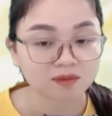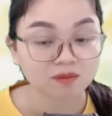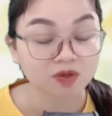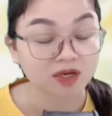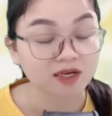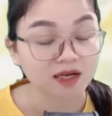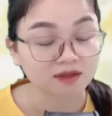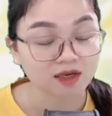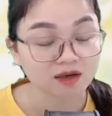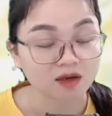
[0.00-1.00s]
Mọi người lại càng
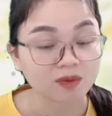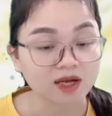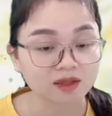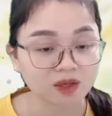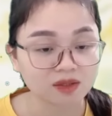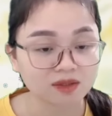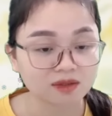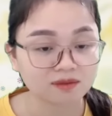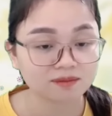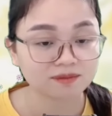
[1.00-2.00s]
tin lời Ngọc Anh nói
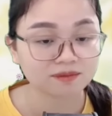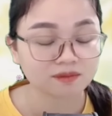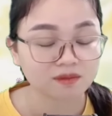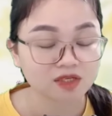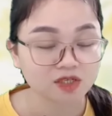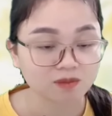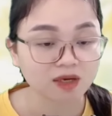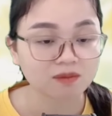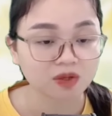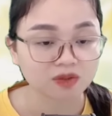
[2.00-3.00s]
hơn Trong
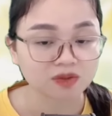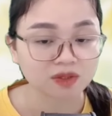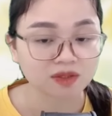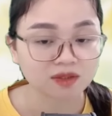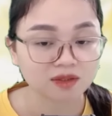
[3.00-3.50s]
mắt mọi người